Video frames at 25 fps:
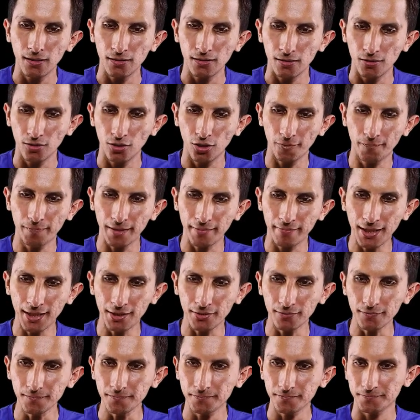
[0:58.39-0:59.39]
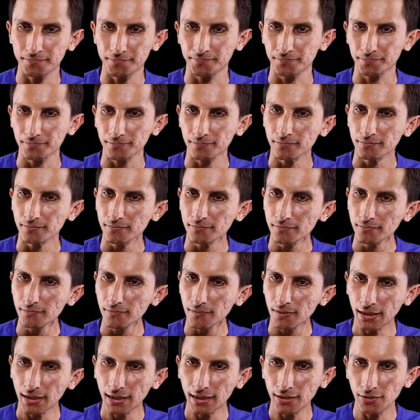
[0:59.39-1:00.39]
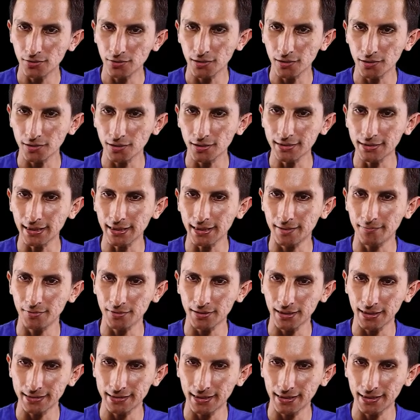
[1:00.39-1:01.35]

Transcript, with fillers: Lo primero que nosotros tenemos que